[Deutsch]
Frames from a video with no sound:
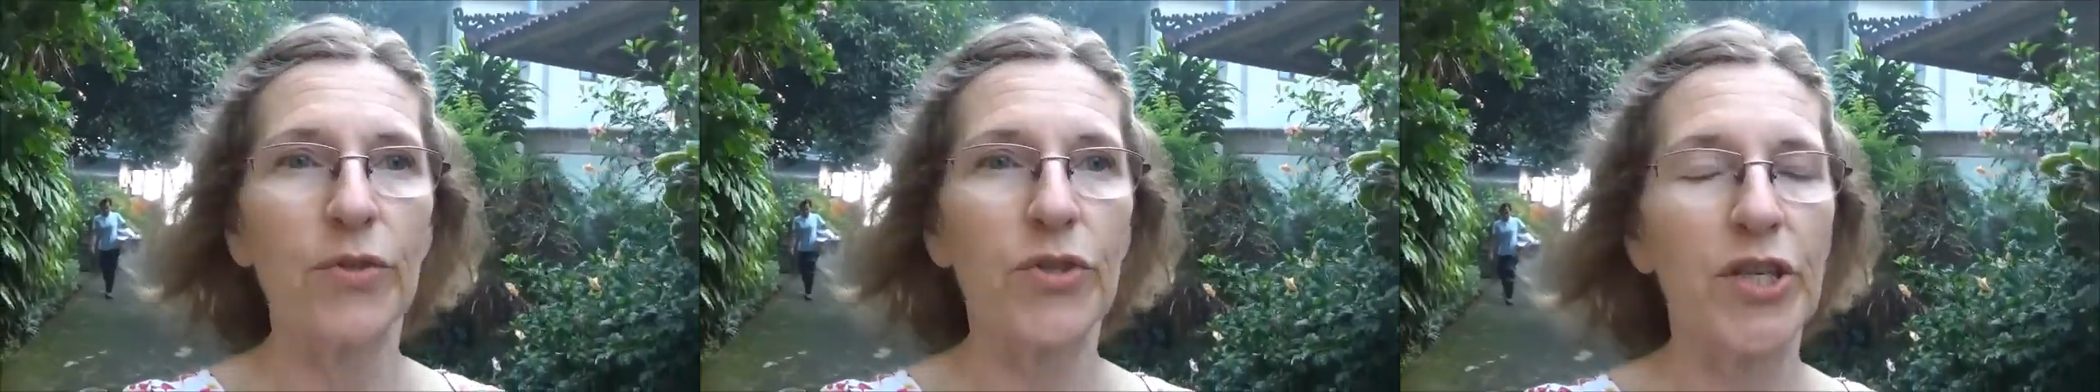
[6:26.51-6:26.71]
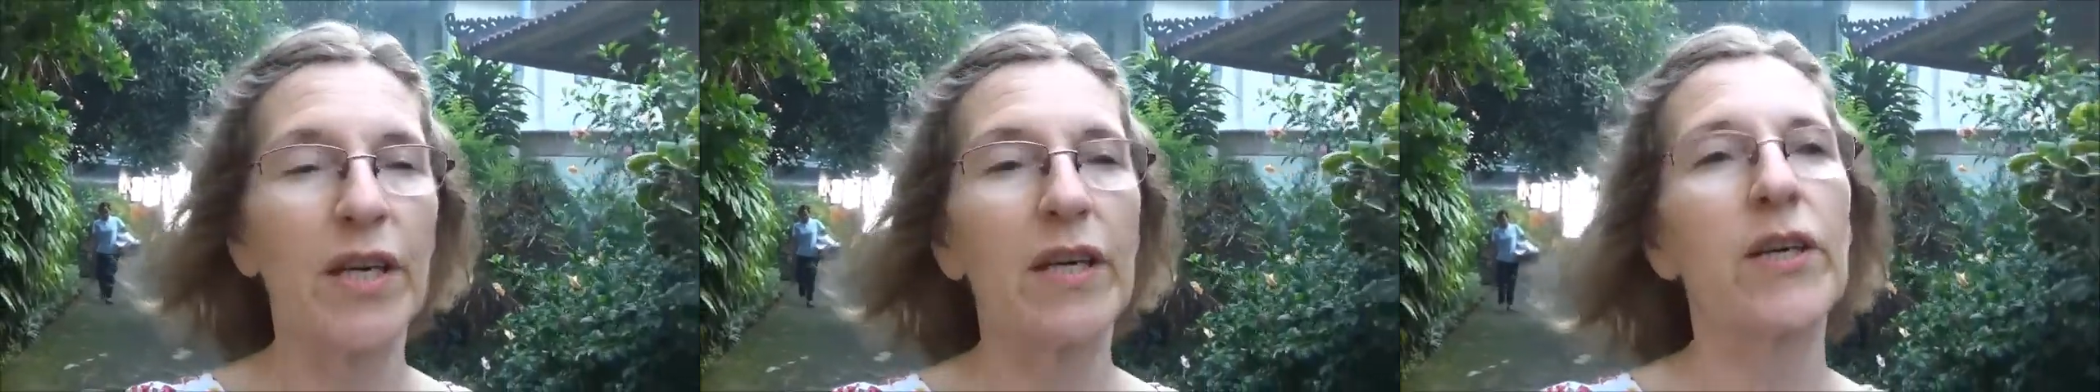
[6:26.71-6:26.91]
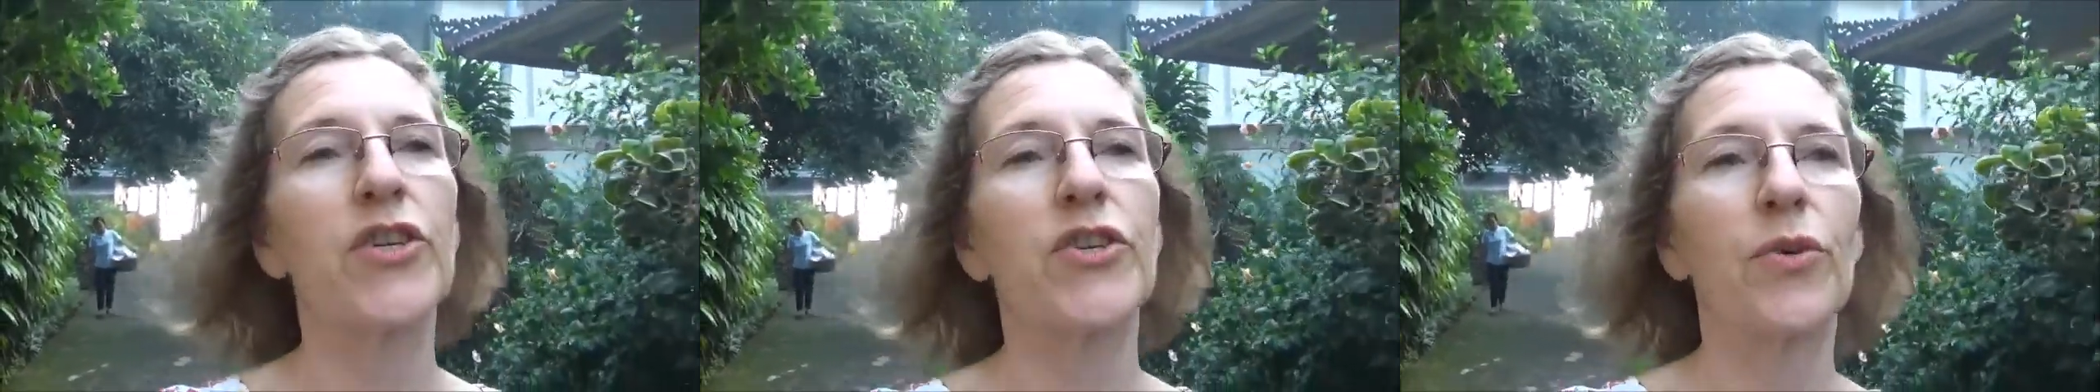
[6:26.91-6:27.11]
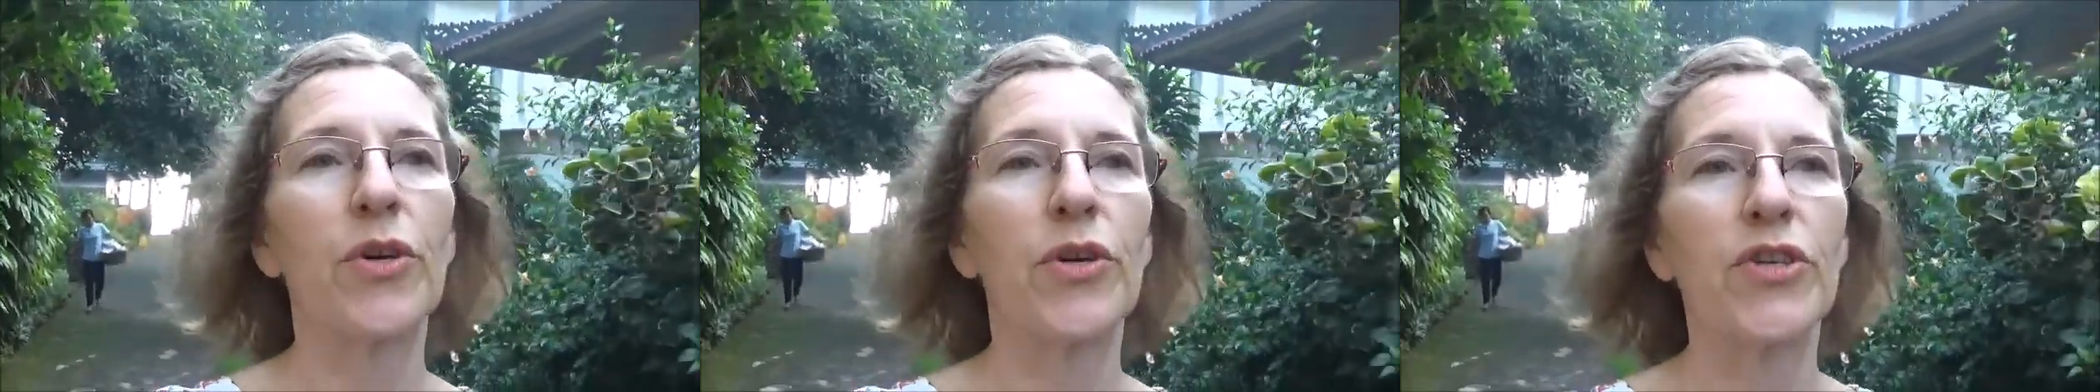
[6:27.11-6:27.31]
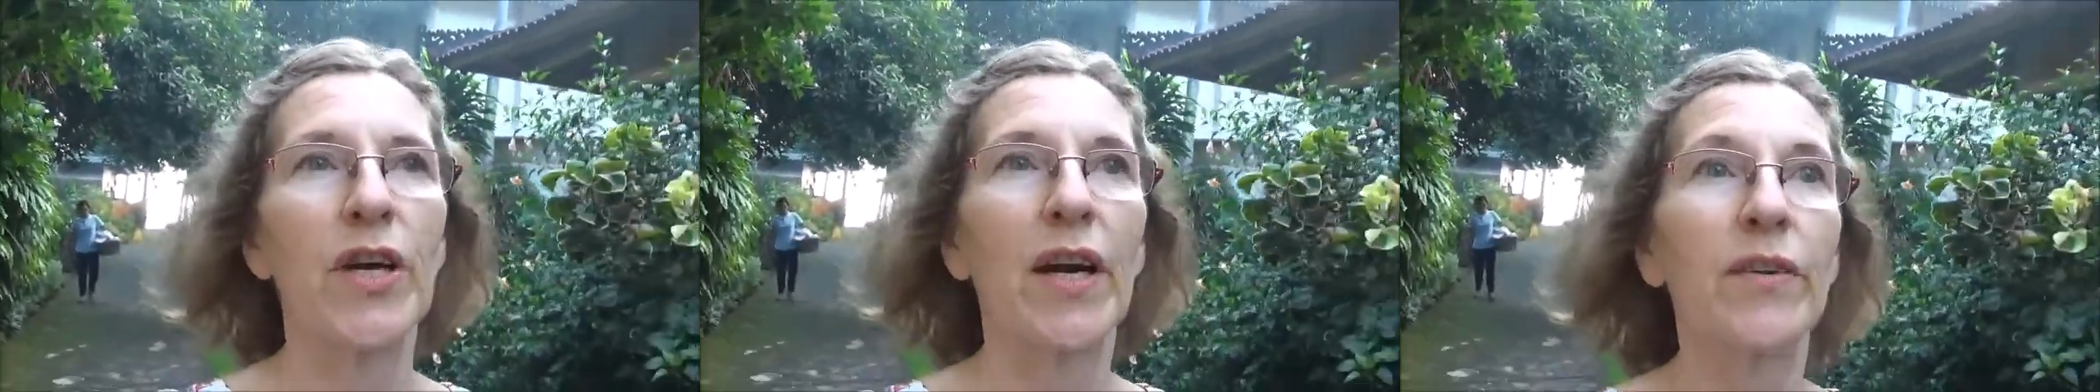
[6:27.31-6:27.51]
schenke ich
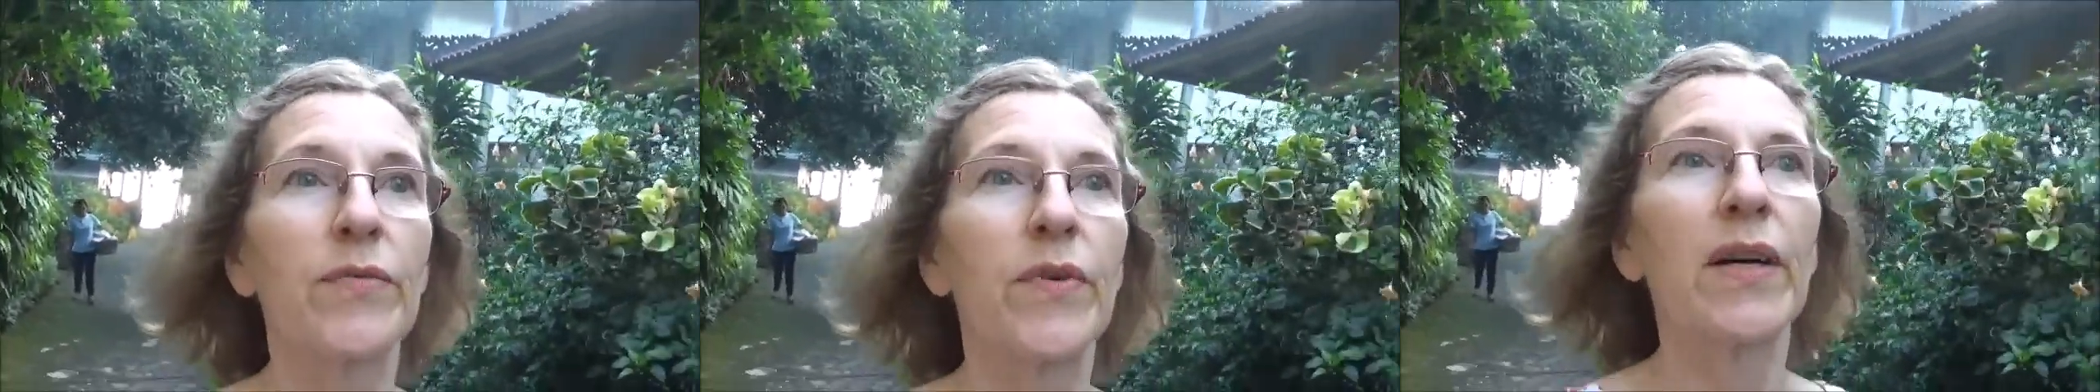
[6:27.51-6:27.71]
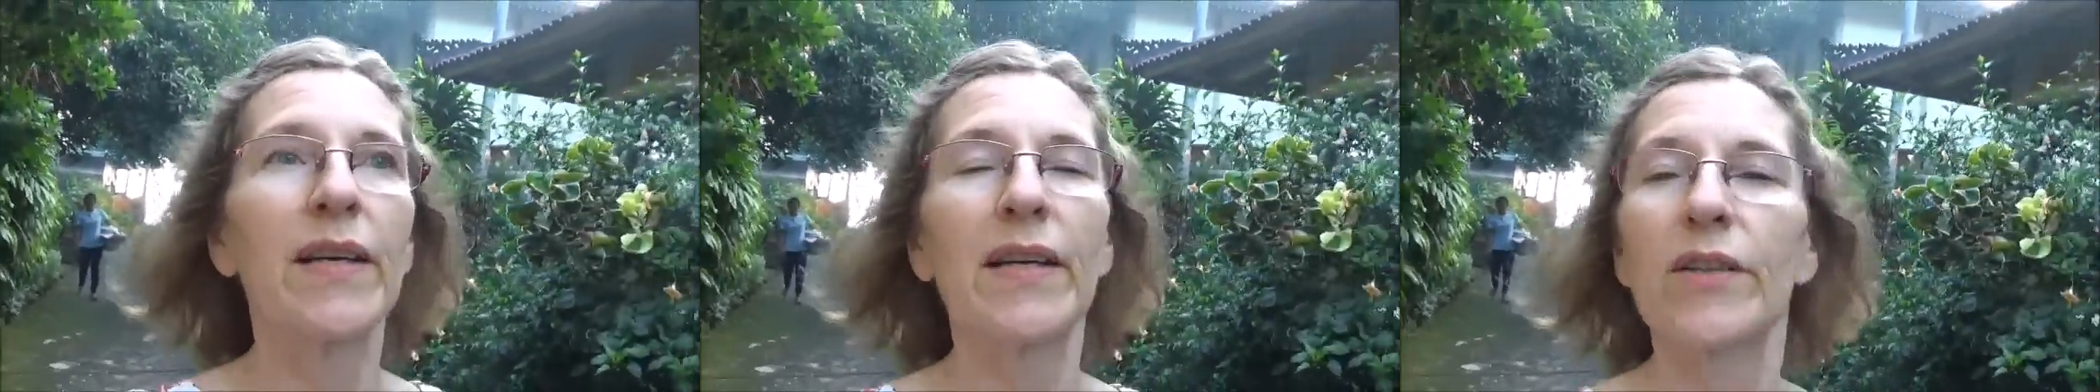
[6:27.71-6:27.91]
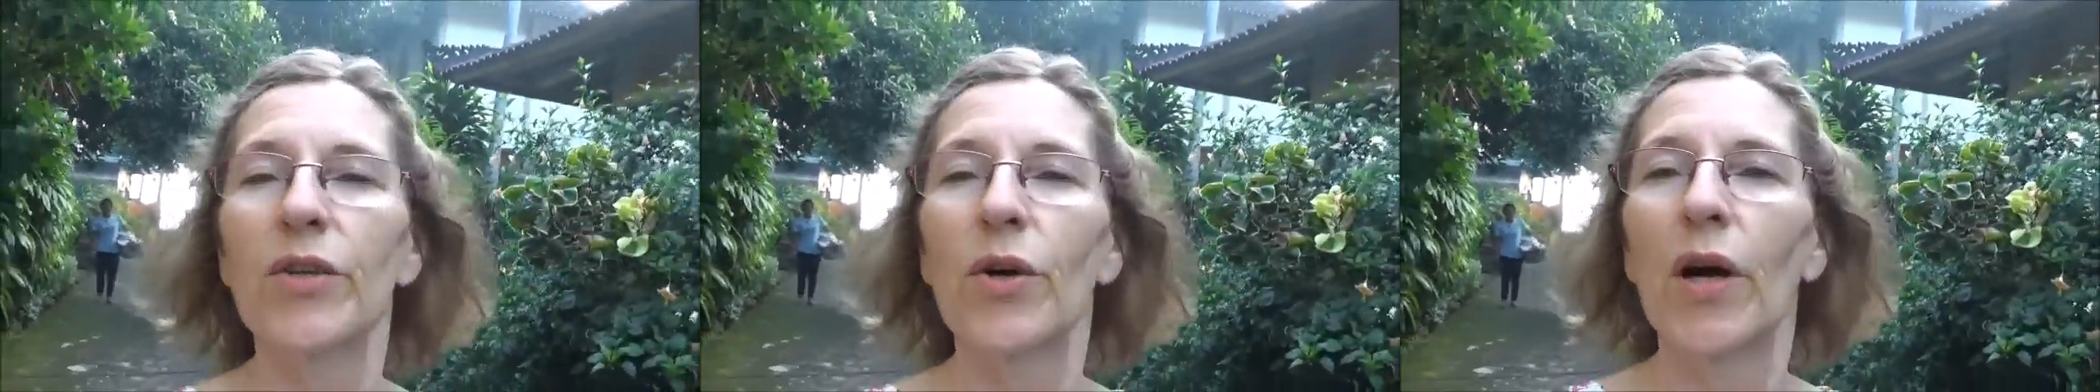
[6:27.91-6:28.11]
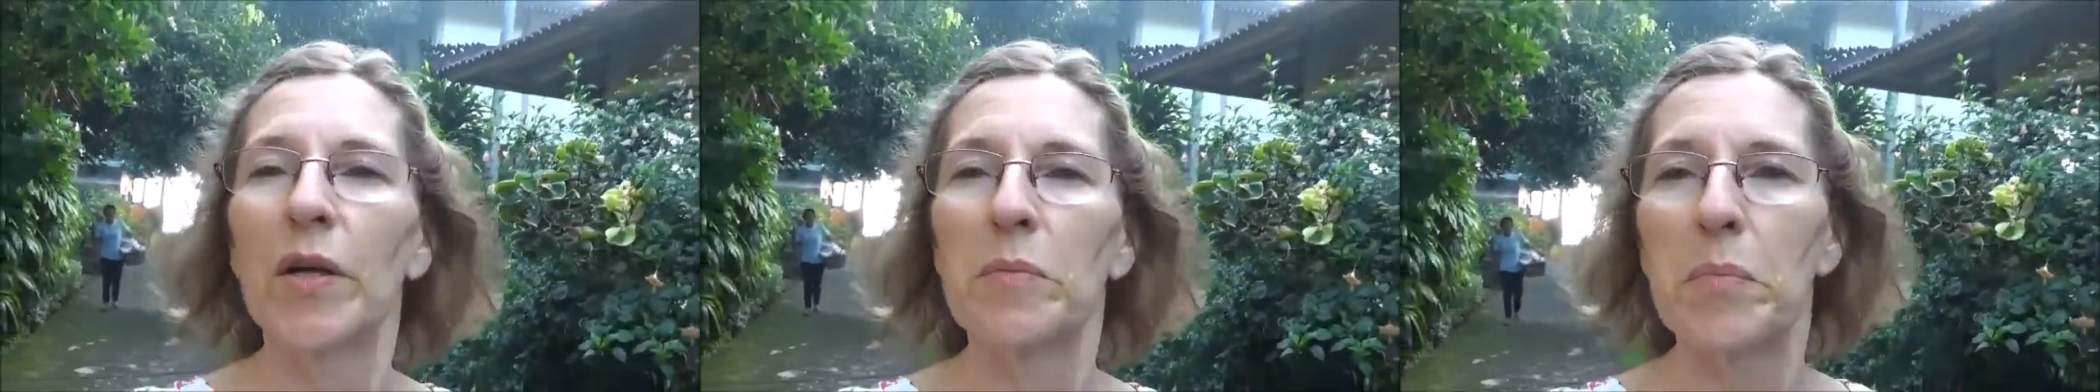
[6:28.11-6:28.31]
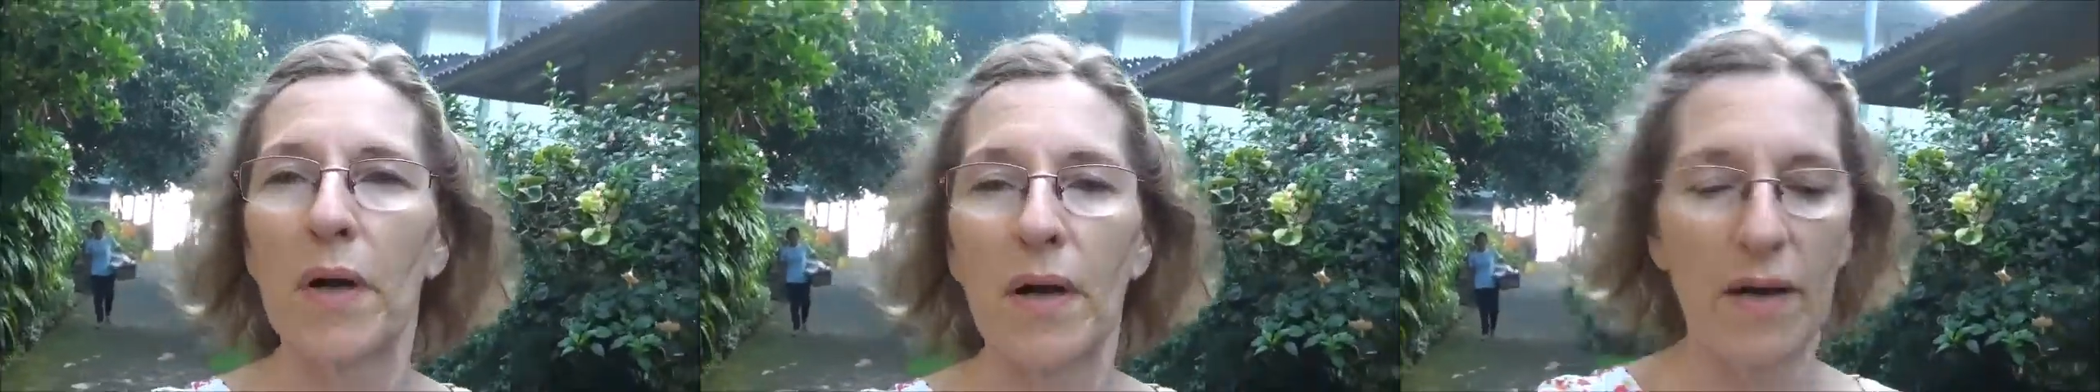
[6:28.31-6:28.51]
euch einfach hier noch
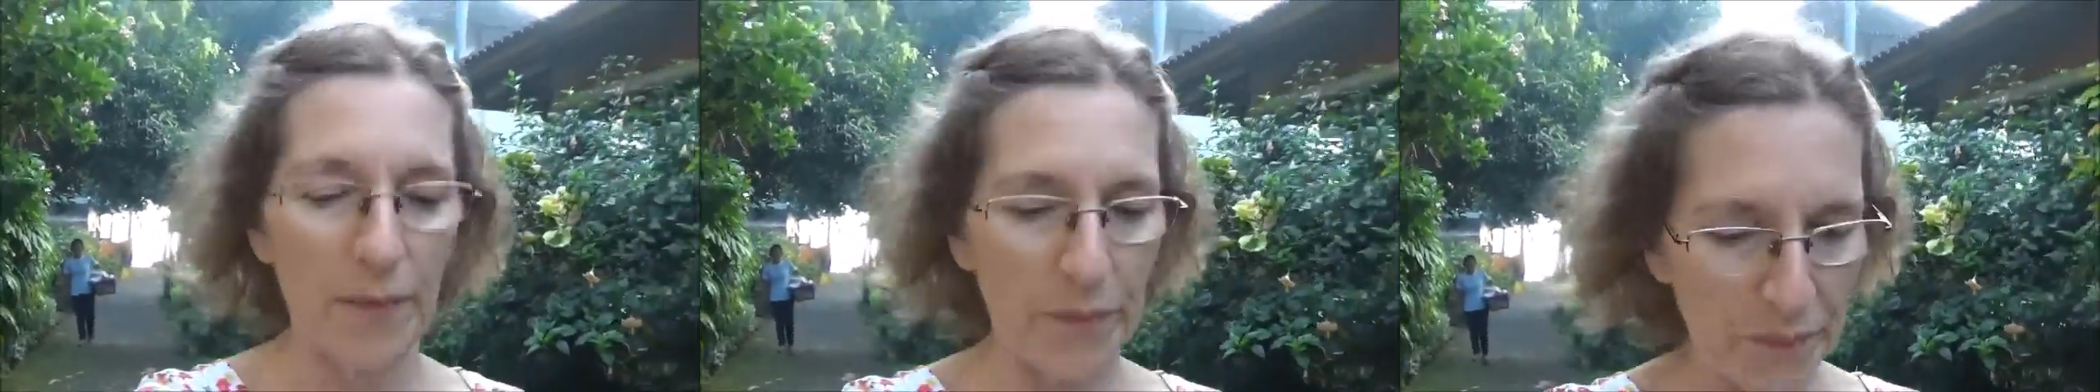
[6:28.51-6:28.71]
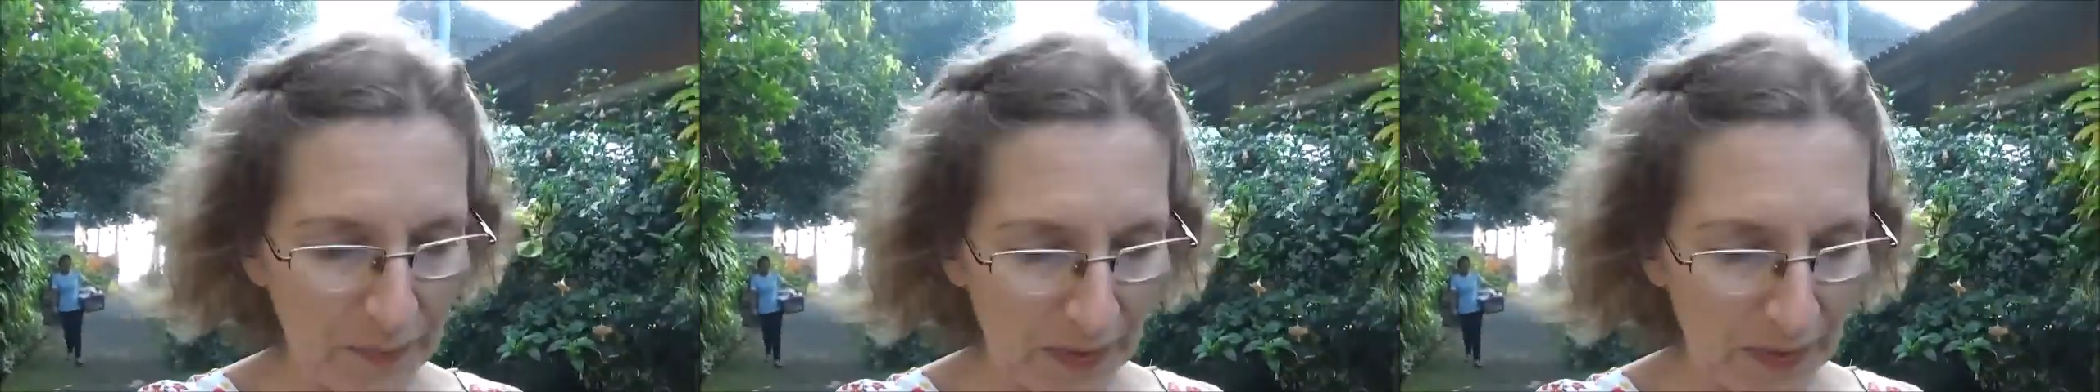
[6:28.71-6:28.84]
ein paar